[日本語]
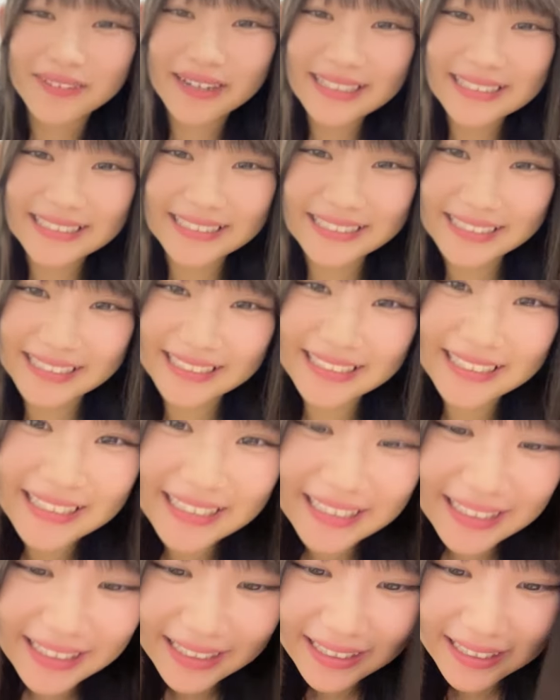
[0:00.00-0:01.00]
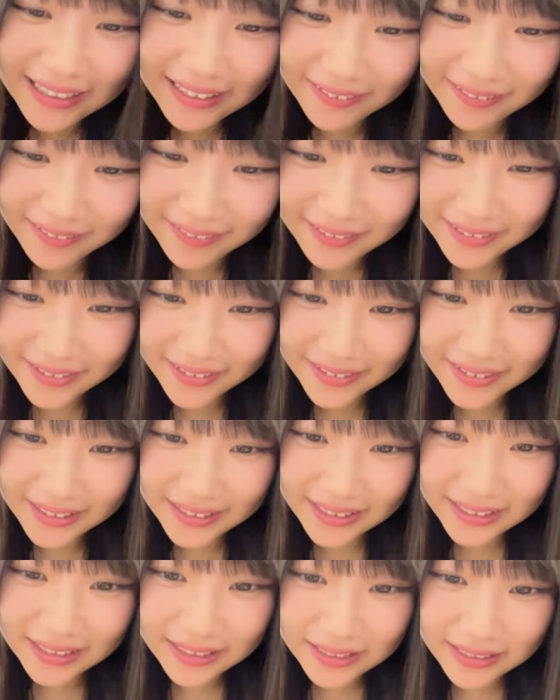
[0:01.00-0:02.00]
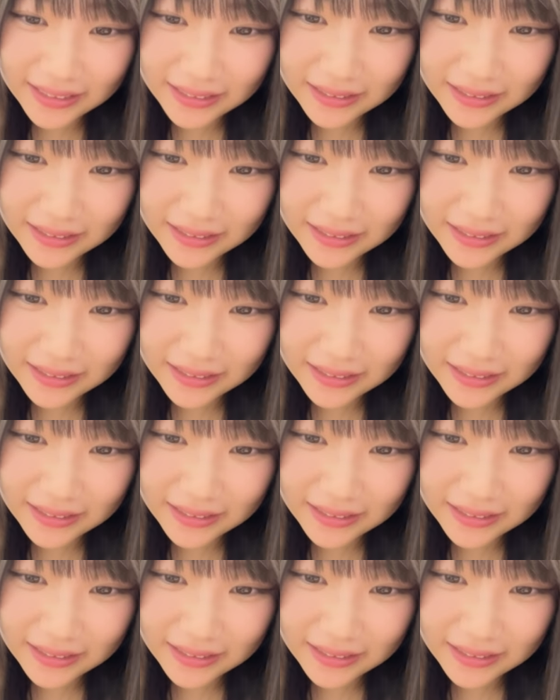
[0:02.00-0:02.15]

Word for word: マジ本当に